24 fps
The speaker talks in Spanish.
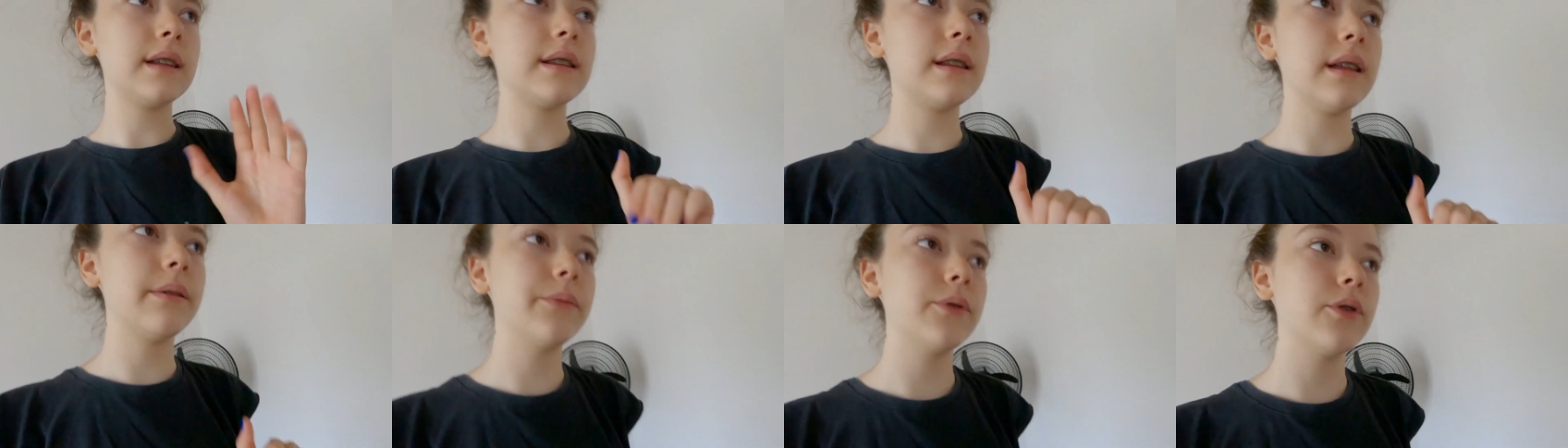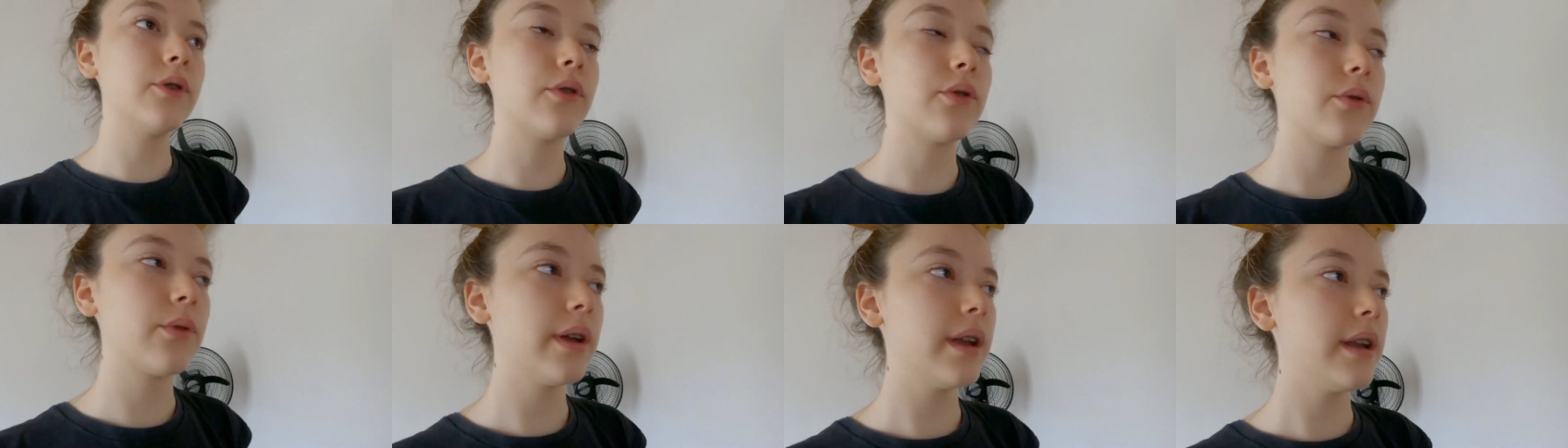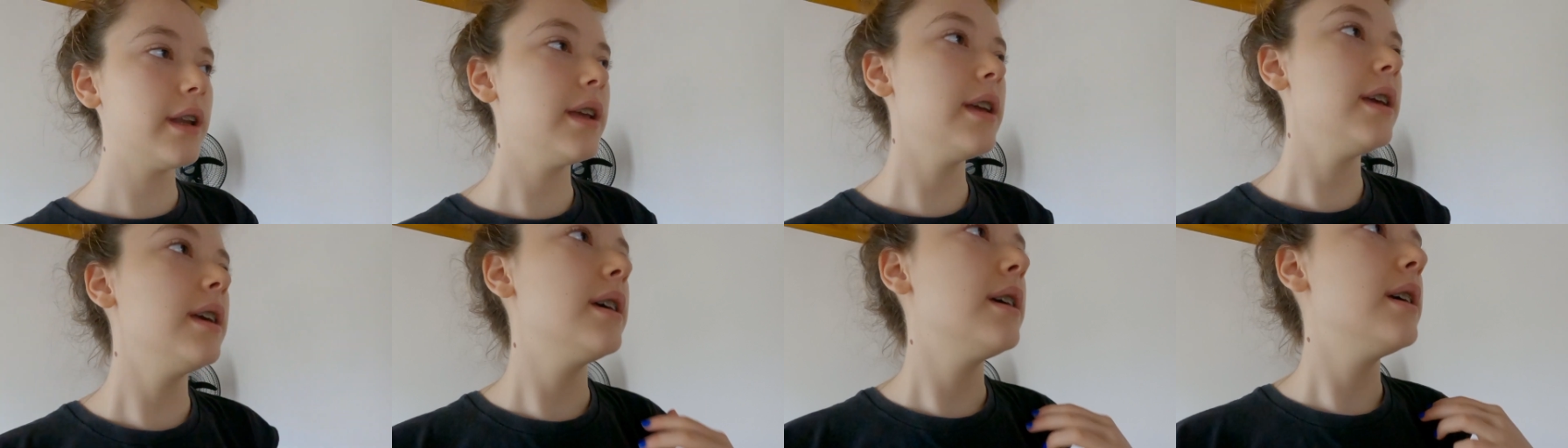que estamos
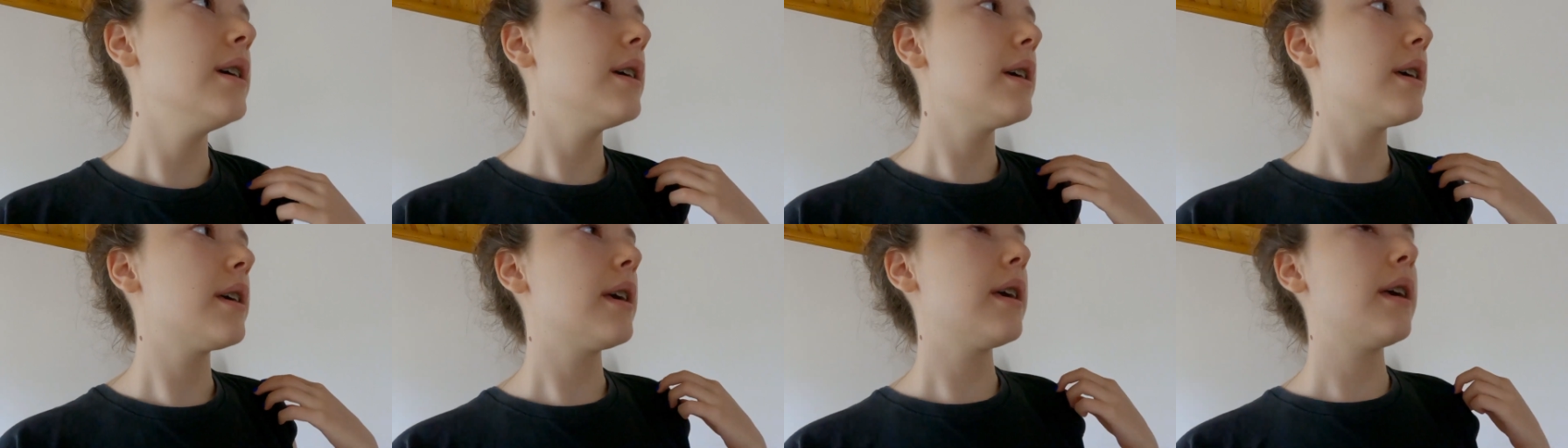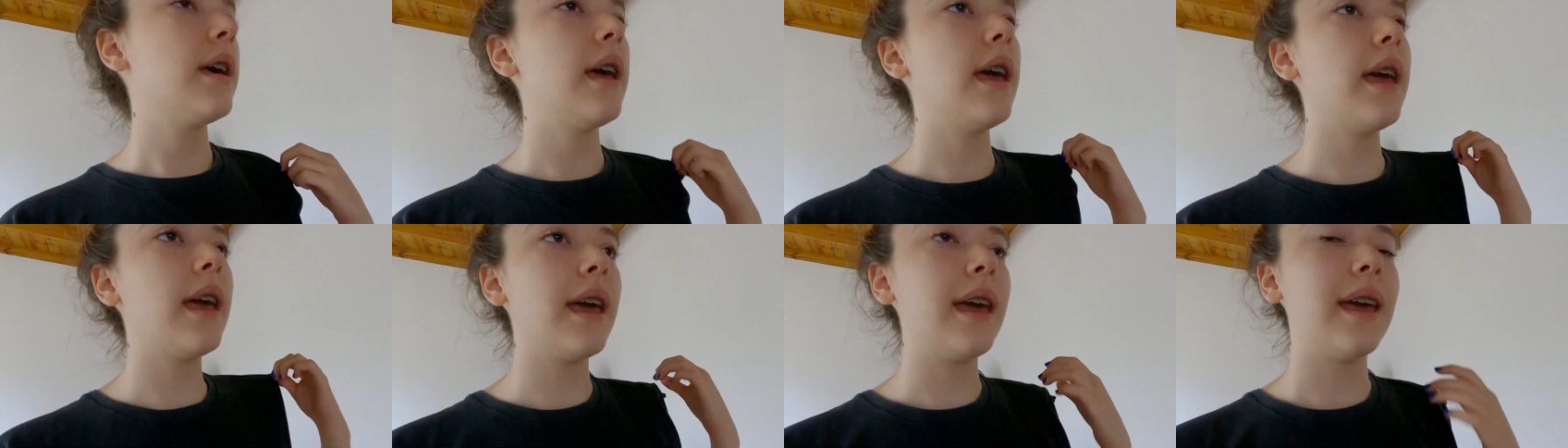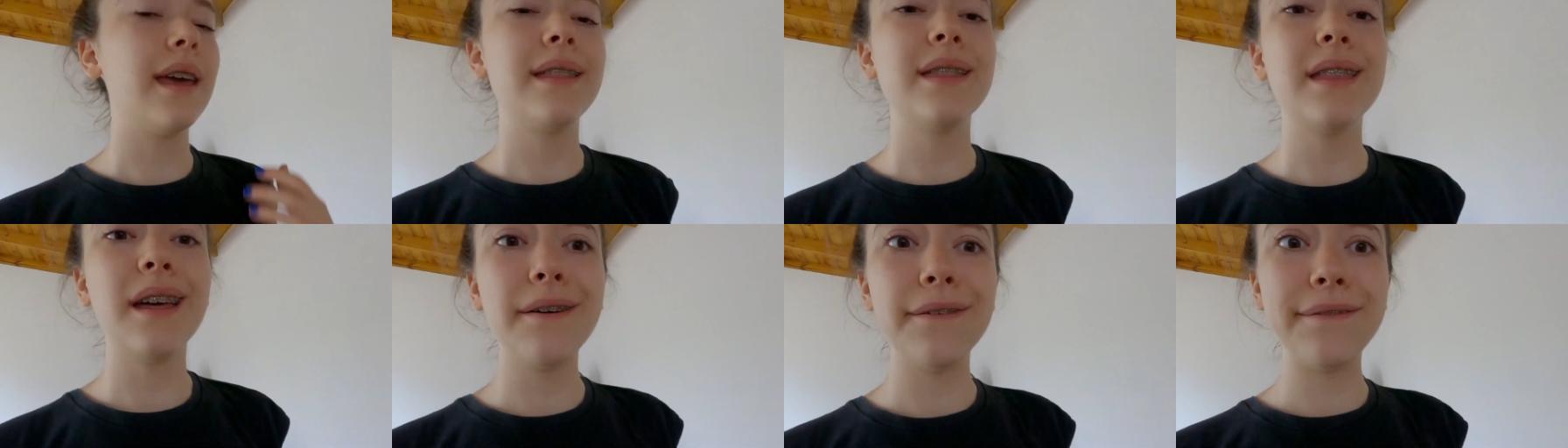ready.
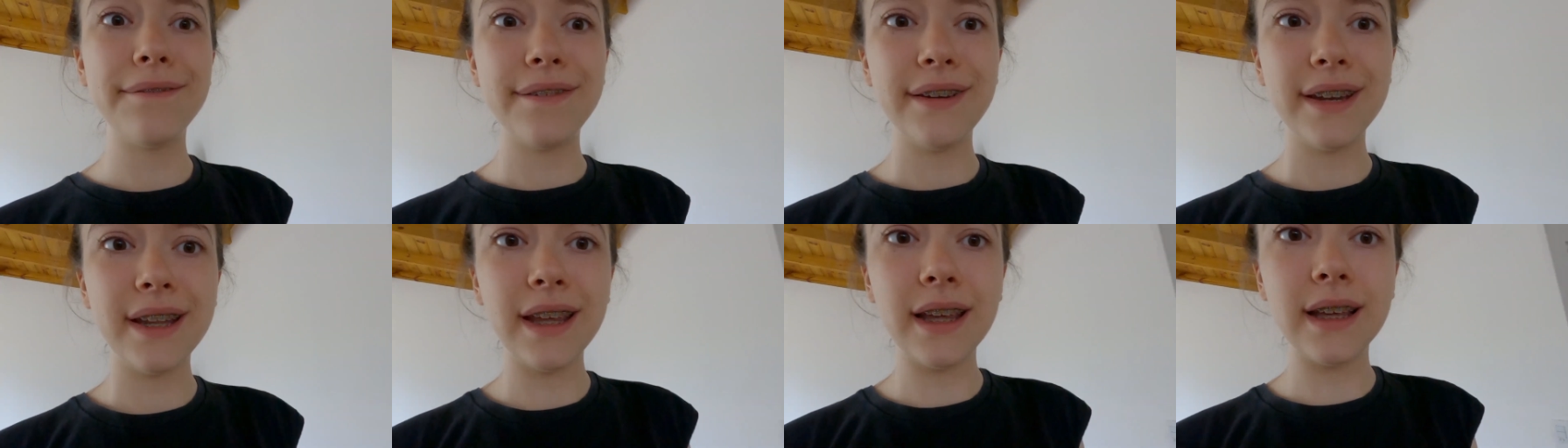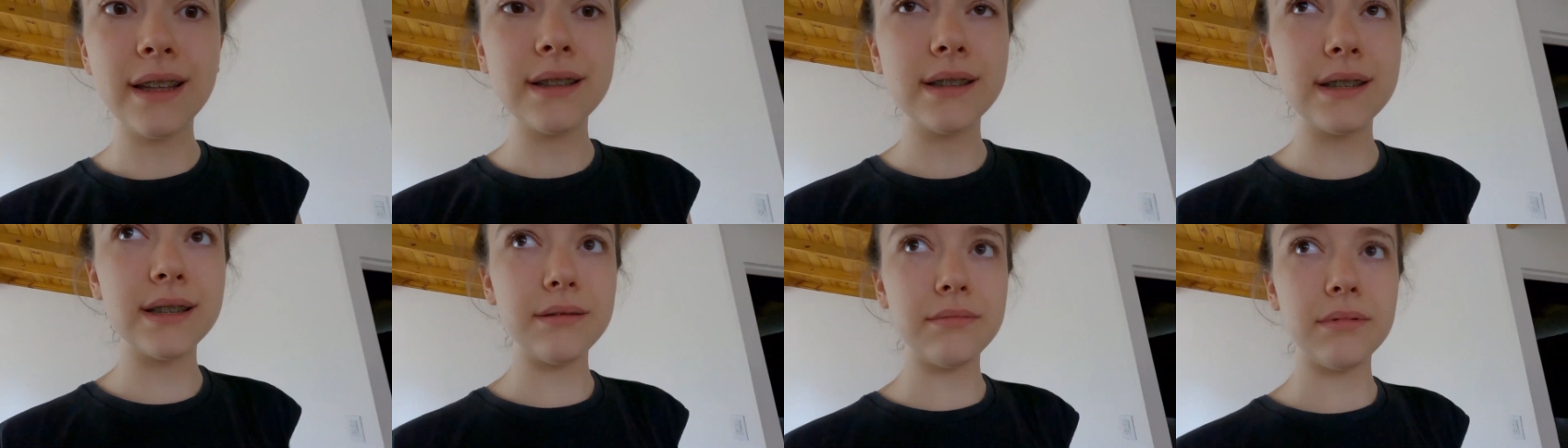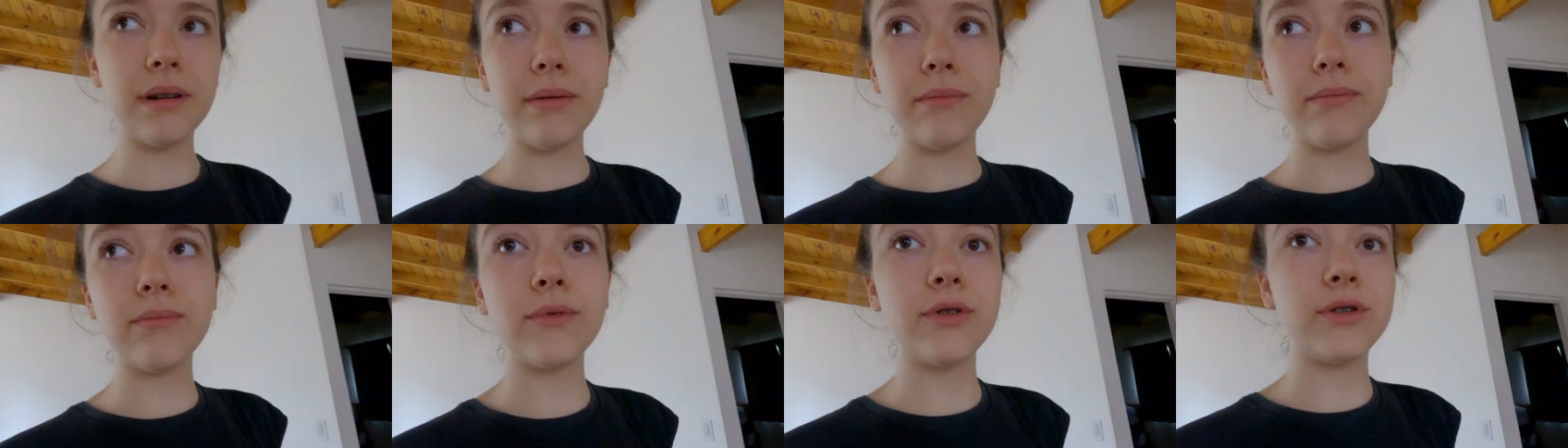Eh, está fría
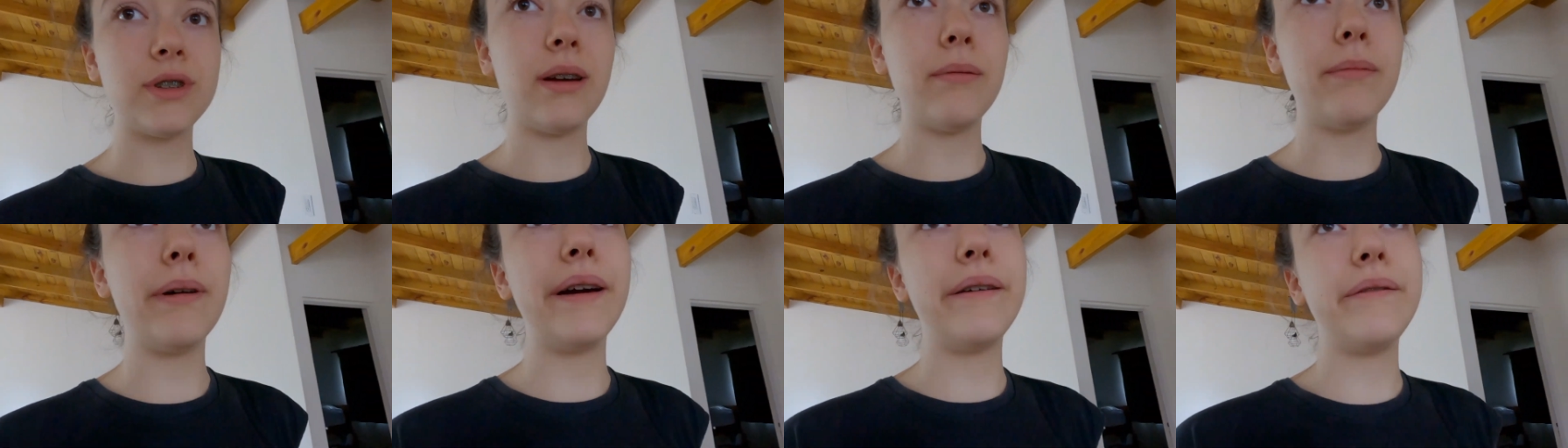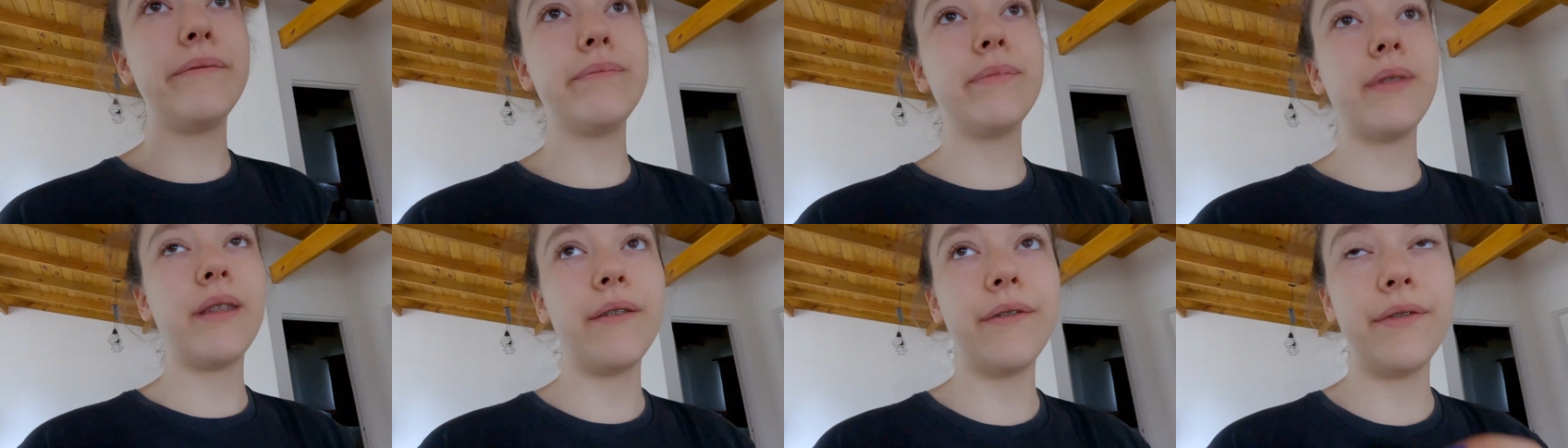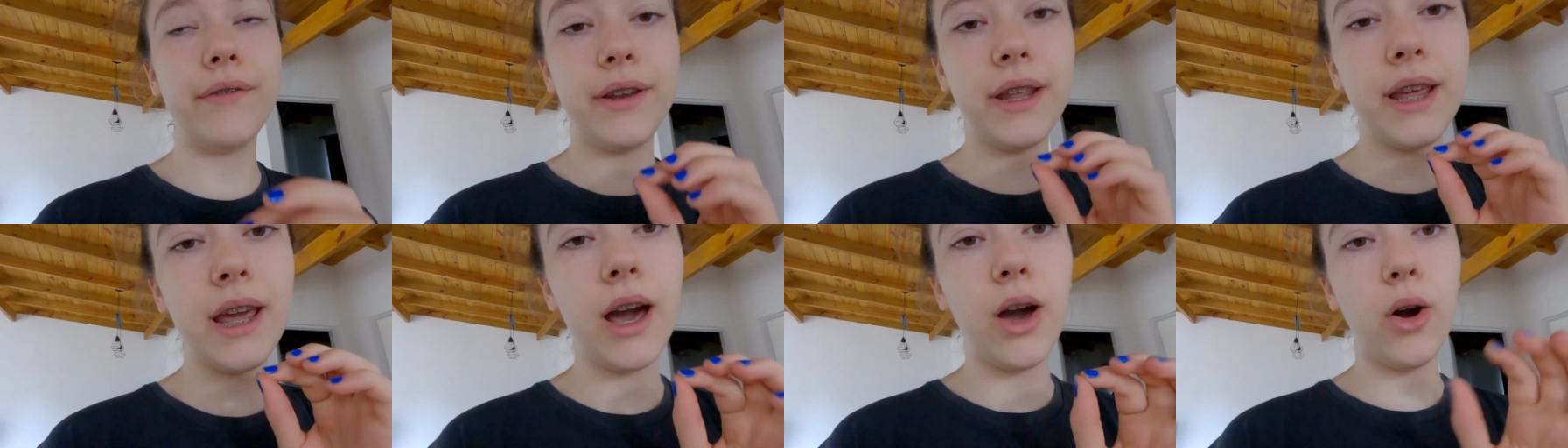encima, o sea, va,
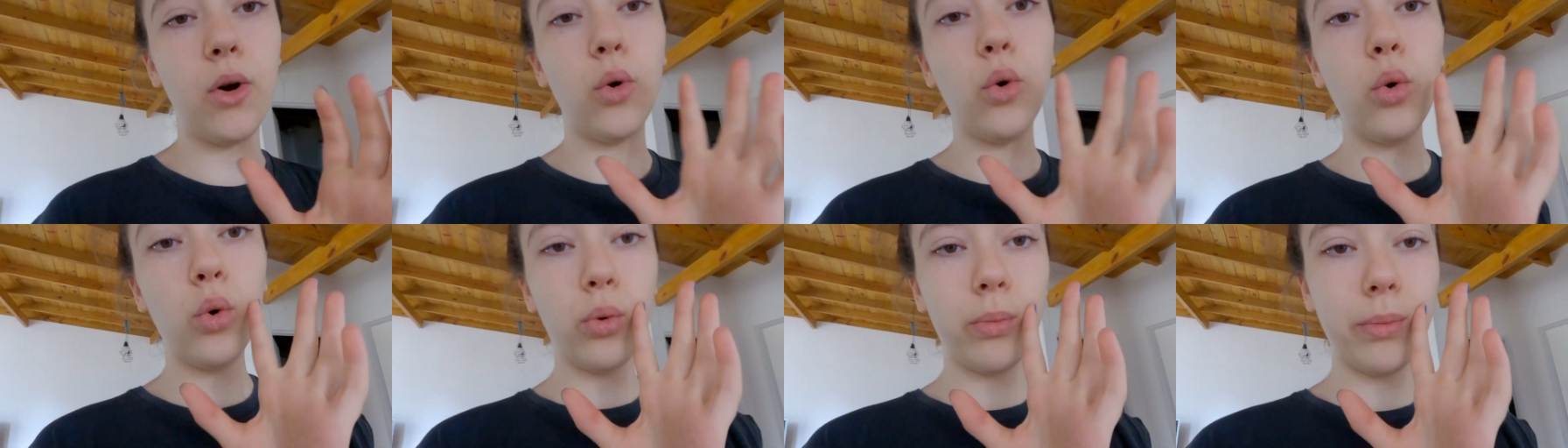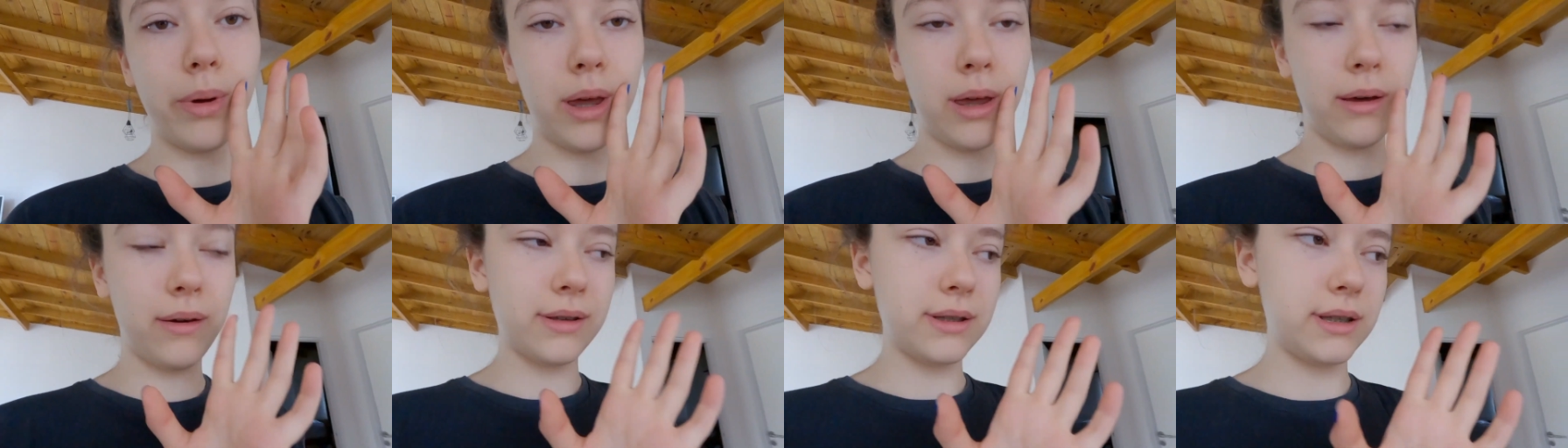fría, húmeda